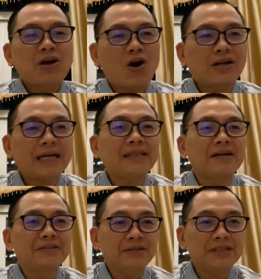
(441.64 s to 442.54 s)
còn cái
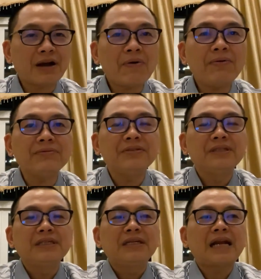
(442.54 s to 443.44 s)
tầng thứ sáu
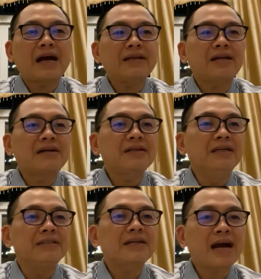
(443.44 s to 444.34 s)
là cái tầng
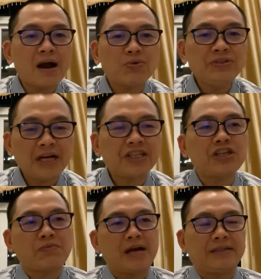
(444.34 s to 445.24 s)
đỉnh cao nhất
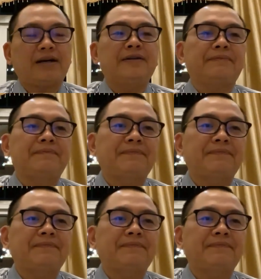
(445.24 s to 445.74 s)
trong các tầng